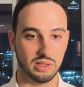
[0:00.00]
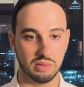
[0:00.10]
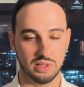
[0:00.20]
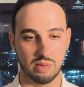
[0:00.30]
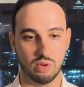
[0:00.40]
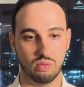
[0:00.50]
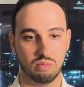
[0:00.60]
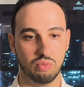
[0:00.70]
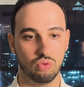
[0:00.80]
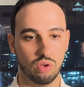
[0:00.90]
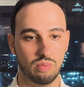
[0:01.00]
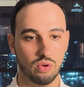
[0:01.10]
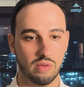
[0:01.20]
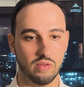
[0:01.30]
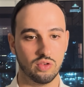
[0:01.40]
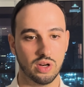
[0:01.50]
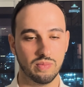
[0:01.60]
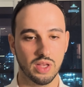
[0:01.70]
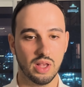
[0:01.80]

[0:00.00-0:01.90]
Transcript: se sarebbe un punto in più a favore.